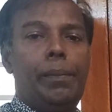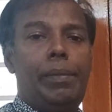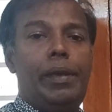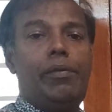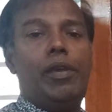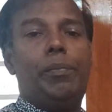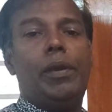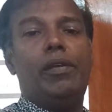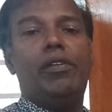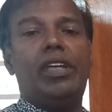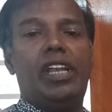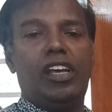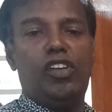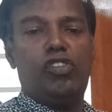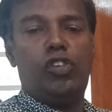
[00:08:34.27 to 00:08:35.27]
பிவி பிவி
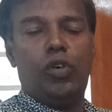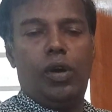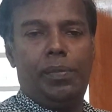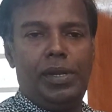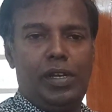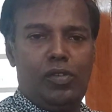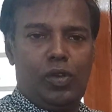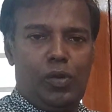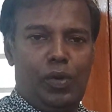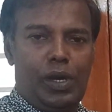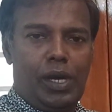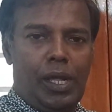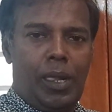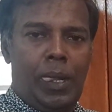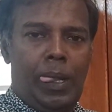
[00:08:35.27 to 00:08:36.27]
ரேஷியோ அப்படின்னு
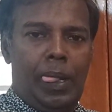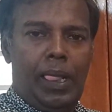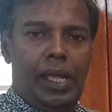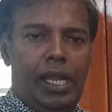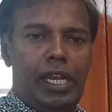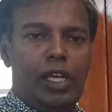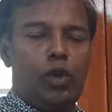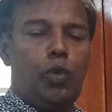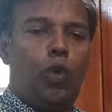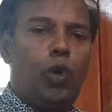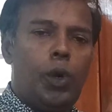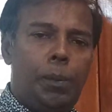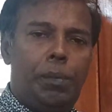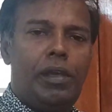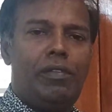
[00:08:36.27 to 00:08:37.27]
சொல்லுவாங்க இன்றைக்கி
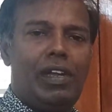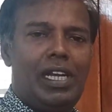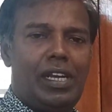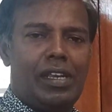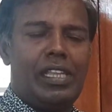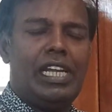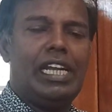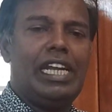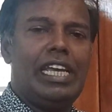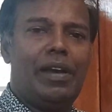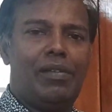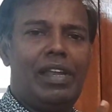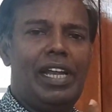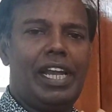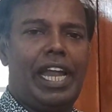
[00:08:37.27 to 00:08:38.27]
ஒரு பிவின்றது
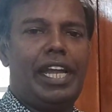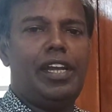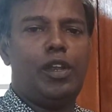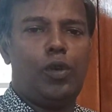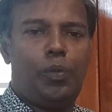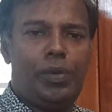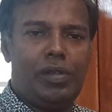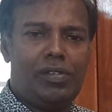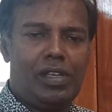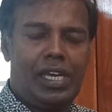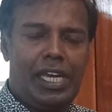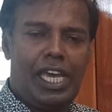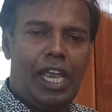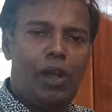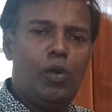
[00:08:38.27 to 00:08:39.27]
இந்தியாவில் நைன்ட்டி ருபீஸுங்க
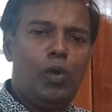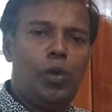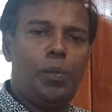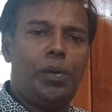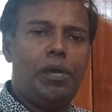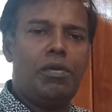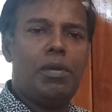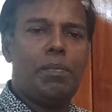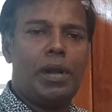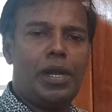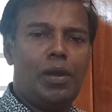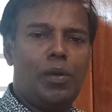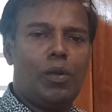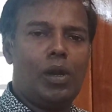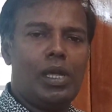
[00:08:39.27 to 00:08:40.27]
இரநூறு பிவி
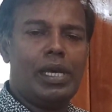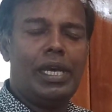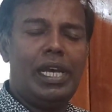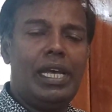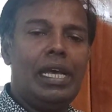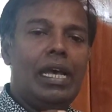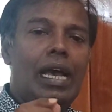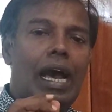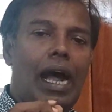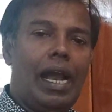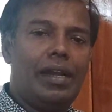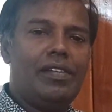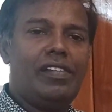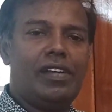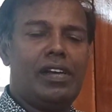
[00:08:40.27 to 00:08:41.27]
பண்ணவங்களுக்கு
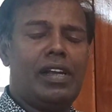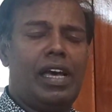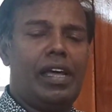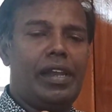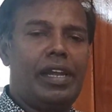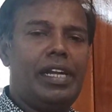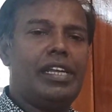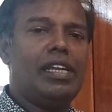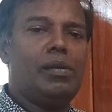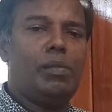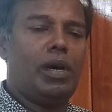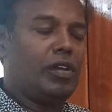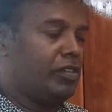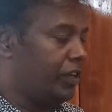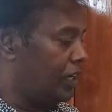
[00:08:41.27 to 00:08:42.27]
அடிஷ்னலாக ரீட்டைல்
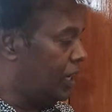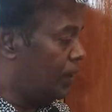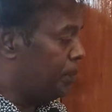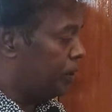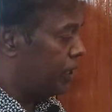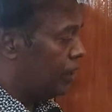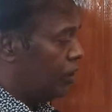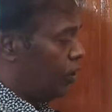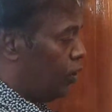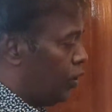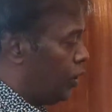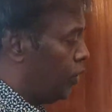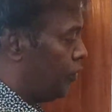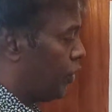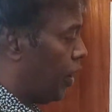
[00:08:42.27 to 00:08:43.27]
மார்ஜின் அப்போ இதில்
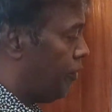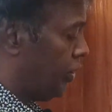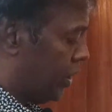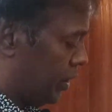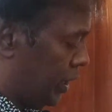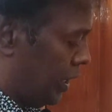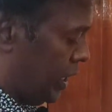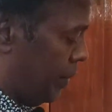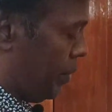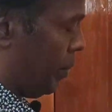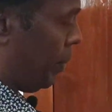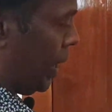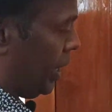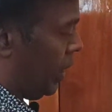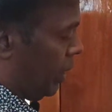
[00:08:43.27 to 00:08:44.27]
ஒரு ப்ராஃபிட்டை நம்ம
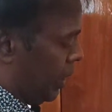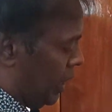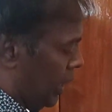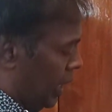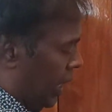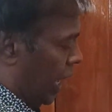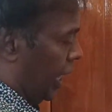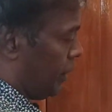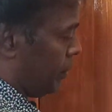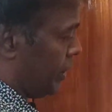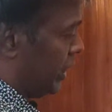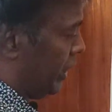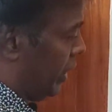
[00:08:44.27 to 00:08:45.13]
பா அதை பற்றி